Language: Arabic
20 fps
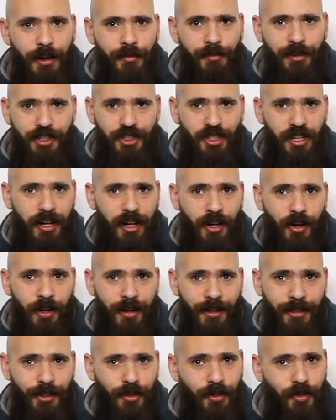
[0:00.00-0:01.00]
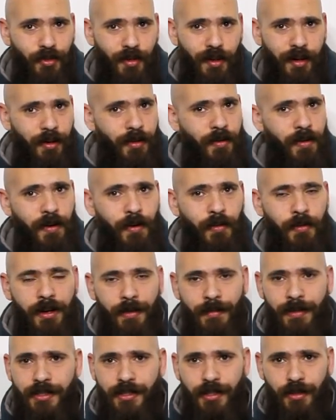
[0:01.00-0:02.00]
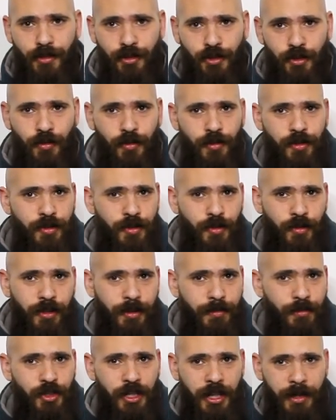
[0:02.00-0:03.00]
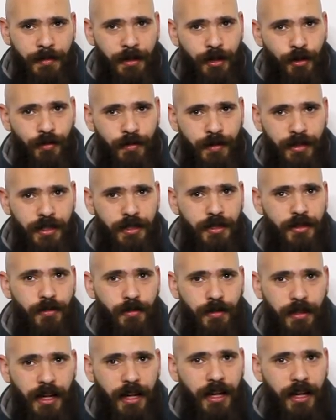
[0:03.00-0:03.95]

فتشجعه اكتر انه يهوهو وكمان ست شهور الصوت ده مش هيبقى كوميدي الصوت ده